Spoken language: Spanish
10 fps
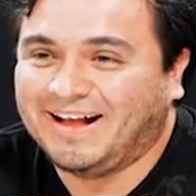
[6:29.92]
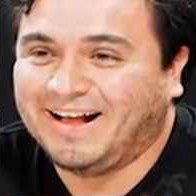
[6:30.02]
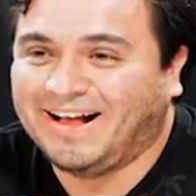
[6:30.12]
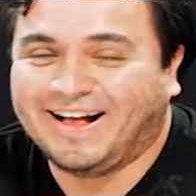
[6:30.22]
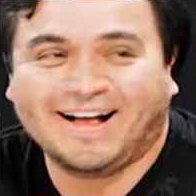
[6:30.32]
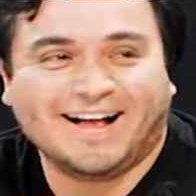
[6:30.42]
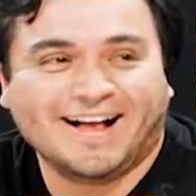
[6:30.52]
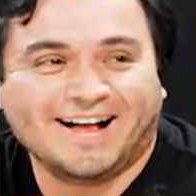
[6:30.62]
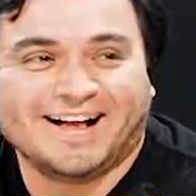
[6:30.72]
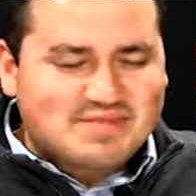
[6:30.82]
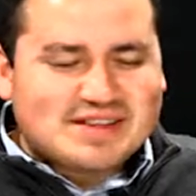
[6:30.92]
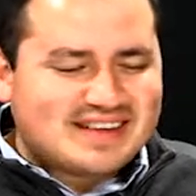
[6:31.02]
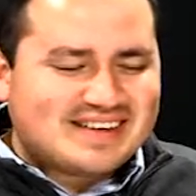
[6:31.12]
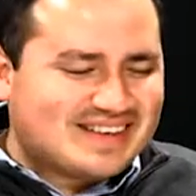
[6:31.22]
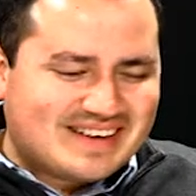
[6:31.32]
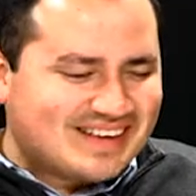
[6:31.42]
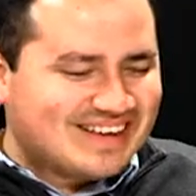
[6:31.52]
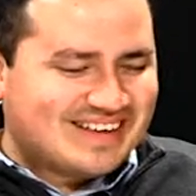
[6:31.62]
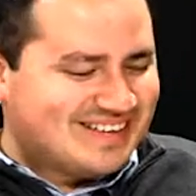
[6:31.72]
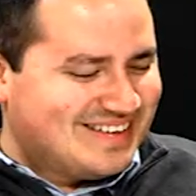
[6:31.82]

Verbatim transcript: sí, y de alguna manera también tiene, tiene,